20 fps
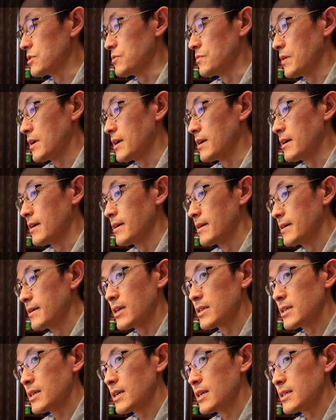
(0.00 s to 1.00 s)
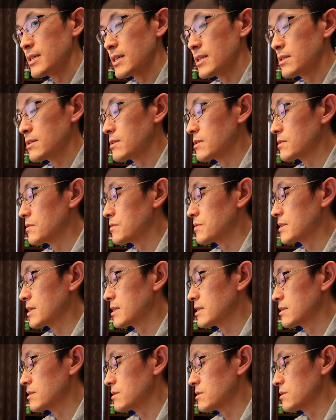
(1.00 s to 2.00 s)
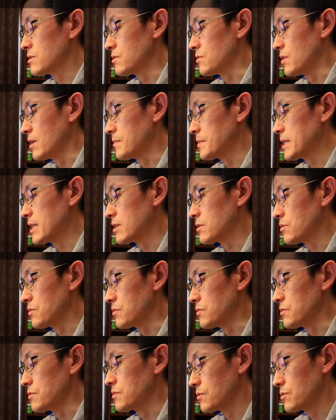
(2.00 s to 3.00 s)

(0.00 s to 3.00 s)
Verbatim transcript: 時はガサガサっていう淡水魚を網で取る